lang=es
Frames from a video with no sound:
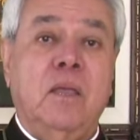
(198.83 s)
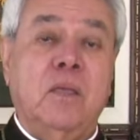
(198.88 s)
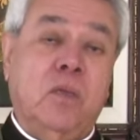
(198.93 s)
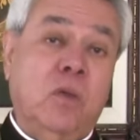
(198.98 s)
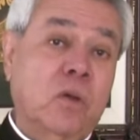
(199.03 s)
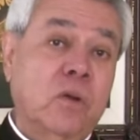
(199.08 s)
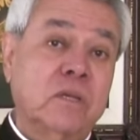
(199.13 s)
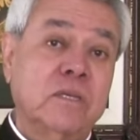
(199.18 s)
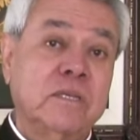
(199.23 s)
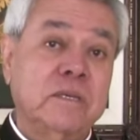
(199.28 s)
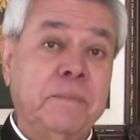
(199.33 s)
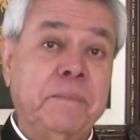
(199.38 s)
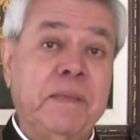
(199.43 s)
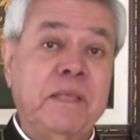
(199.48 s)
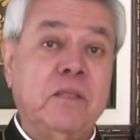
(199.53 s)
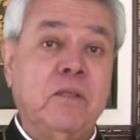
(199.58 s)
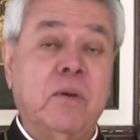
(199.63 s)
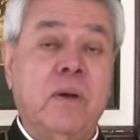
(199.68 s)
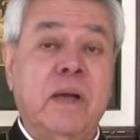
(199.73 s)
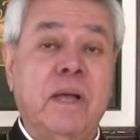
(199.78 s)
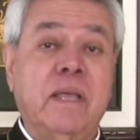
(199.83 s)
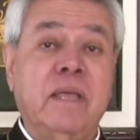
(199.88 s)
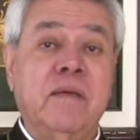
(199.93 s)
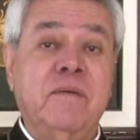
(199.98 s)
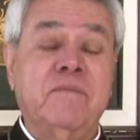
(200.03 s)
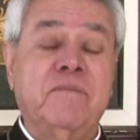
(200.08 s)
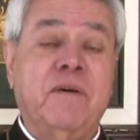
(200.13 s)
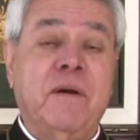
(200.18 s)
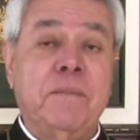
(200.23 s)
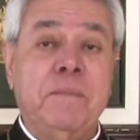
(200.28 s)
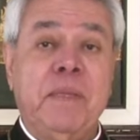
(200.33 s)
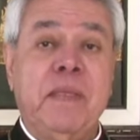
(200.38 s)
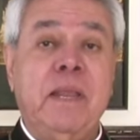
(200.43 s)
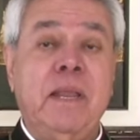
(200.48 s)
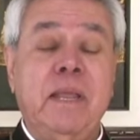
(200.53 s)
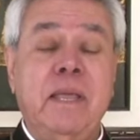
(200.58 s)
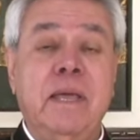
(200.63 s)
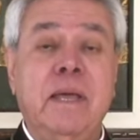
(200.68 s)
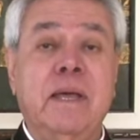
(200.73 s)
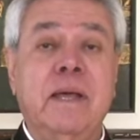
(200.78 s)
Yo los invito a que en
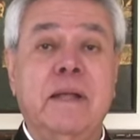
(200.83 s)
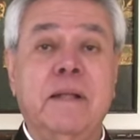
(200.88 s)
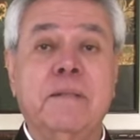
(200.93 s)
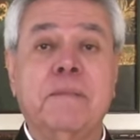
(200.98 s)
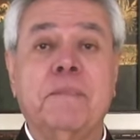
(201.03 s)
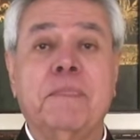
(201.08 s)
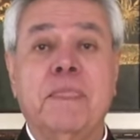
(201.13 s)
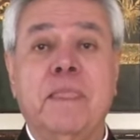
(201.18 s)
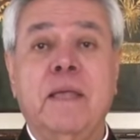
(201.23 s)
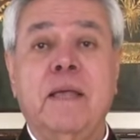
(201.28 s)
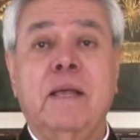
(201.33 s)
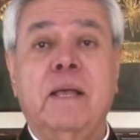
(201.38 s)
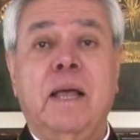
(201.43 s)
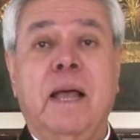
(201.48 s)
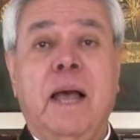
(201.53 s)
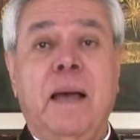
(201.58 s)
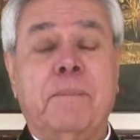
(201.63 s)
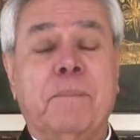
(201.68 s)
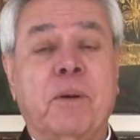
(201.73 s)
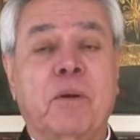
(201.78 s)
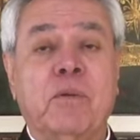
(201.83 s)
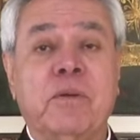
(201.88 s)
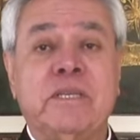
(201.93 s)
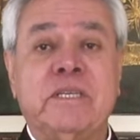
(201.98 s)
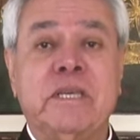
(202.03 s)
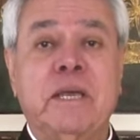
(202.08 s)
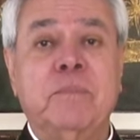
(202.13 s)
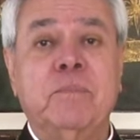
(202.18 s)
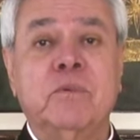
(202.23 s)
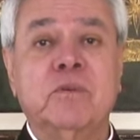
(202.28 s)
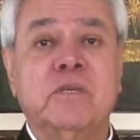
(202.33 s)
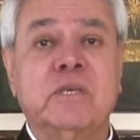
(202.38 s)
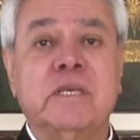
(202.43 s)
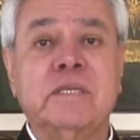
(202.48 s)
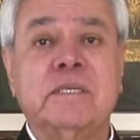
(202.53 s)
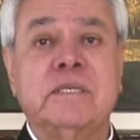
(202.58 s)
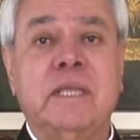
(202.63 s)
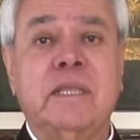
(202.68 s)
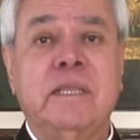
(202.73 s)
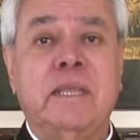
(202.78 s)
familia aprovechemos
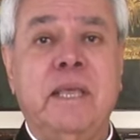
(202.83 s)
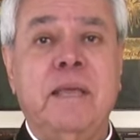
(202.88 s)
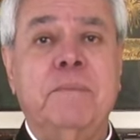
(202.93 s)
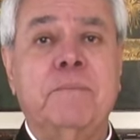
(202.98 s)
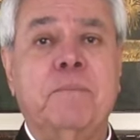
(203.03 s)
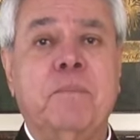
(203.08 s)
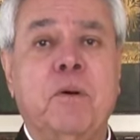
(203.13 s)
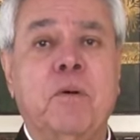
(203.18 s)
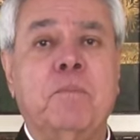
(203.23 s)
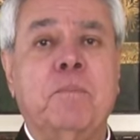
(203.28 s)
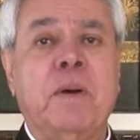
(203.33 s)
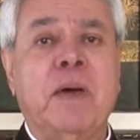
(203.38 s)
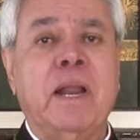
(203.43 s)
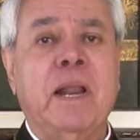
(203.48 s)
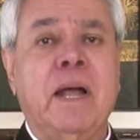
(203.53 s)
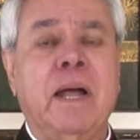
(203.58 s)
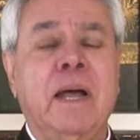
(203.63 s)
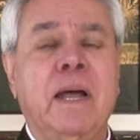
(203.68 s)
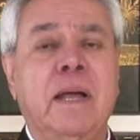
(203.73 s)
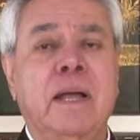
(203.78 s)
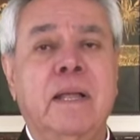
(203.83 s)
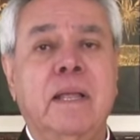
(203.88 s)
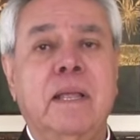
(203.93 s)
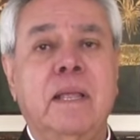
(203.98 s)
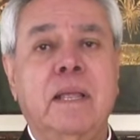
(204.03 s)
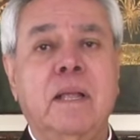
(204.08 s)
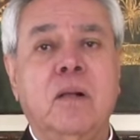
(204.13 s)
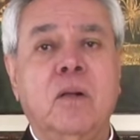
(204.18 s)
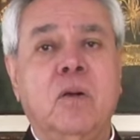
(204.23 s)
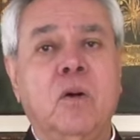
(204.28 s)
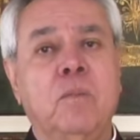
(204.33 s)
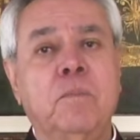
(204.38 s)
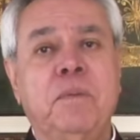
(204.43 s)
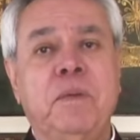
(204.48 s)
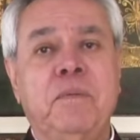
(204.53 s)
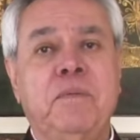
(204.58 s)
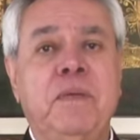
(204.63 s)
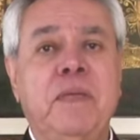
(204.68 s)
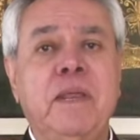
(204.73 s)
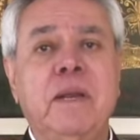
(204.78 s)
este tiempo para
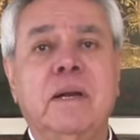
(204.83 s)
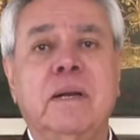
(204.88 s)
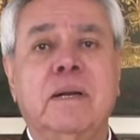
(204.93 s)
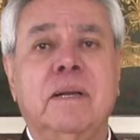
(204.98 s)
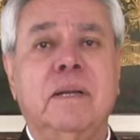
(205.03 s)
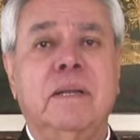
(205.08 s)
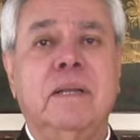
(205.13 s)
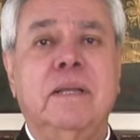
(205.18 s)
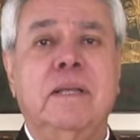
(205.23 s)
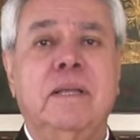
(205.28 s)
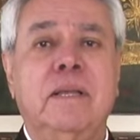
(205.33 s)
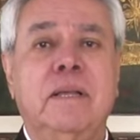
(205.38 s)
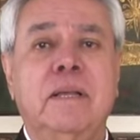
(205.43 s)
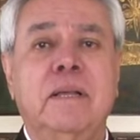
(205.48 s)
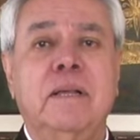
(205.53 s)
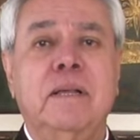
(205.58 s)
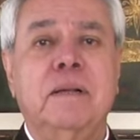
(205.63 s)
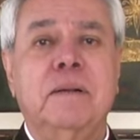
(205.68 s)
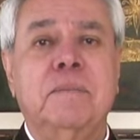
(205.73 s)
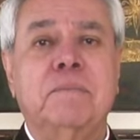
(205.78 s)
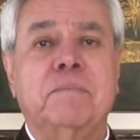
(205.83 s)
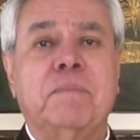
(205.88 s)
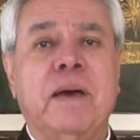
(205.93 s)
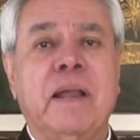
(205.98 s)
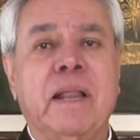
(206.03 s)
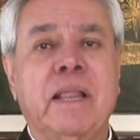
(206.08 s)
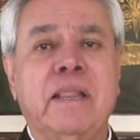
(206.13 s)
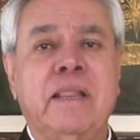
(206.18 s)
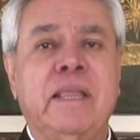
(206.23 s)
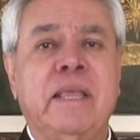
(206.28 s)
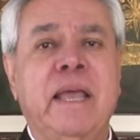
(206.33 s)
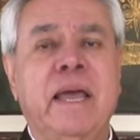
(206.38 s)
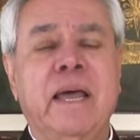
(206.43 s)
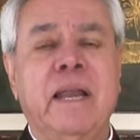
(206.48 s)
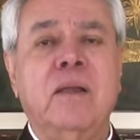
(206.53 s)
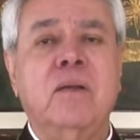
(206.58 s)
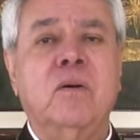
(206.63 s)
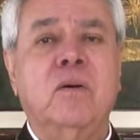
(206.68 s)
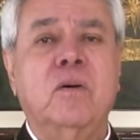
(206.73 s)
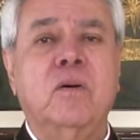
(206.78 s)
convivir, para el
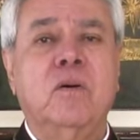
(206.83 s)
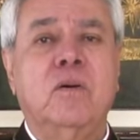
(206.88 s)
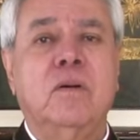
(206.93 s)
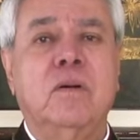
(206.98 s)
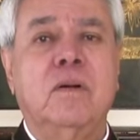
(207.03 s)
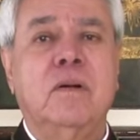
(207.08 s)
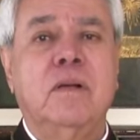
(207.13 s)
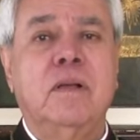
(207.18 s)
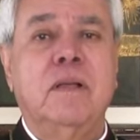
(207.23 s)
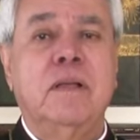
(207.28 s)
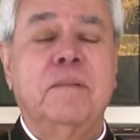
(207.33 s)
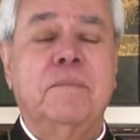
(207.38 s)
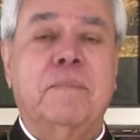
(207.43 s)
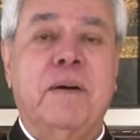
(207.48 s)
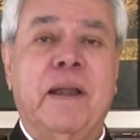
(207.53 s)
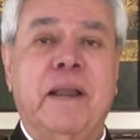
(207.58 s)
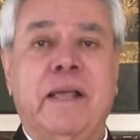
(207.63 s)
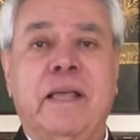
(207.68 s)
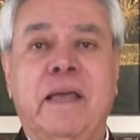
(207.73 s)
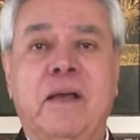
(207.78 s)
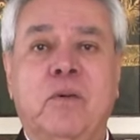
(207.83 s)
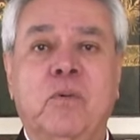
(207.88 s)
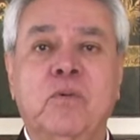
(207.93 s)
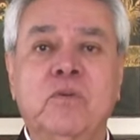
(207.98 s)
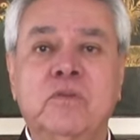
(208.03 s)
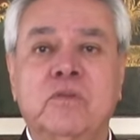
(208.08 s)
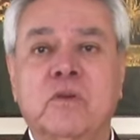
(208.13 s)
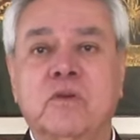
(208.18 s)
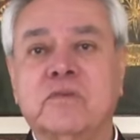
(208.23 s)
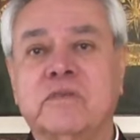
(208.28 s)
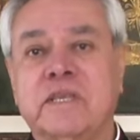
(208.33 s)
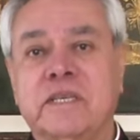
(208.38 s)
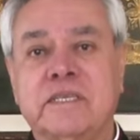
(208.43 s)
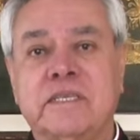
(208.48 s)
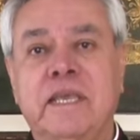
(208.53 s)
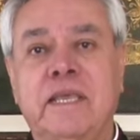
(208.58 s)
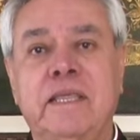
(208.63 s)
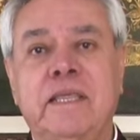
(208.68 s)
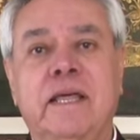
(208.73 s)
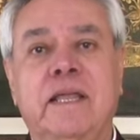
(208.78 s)
diálogo, para que juntos
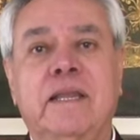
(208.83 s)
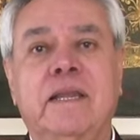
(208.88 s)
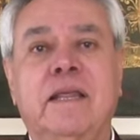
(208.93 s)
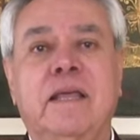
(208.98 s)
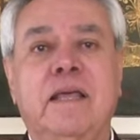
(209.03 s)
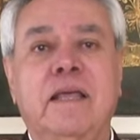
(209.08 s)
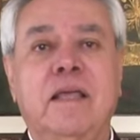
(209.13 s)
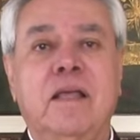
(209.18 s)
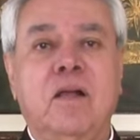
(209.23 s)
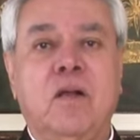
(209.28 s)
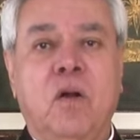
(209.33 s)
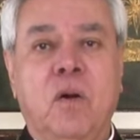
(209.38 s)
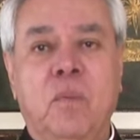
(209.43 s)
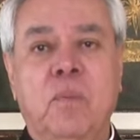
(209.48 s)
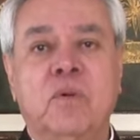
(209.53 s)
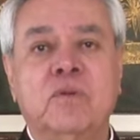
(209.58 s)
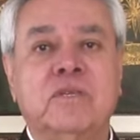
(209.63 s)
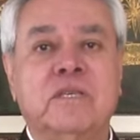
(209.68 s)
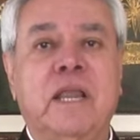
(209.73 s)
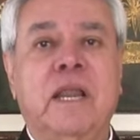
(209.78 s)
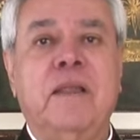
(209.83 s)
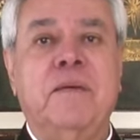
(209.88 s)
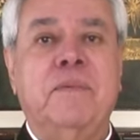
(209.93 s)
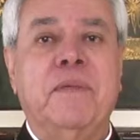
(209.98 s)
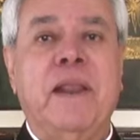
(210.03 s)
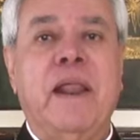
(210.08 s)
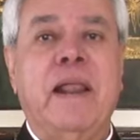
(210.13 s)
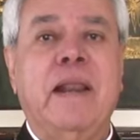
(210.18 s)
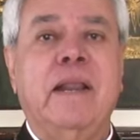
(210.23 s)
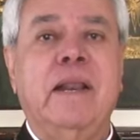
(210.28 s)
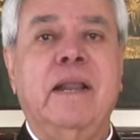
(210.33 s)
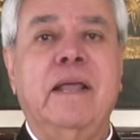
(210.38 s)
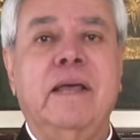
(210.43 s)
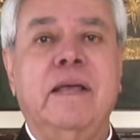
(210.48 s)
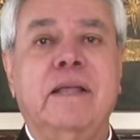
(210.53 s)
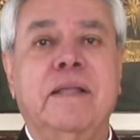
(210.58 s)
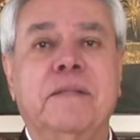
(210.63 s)
decidan cómo celebrarla.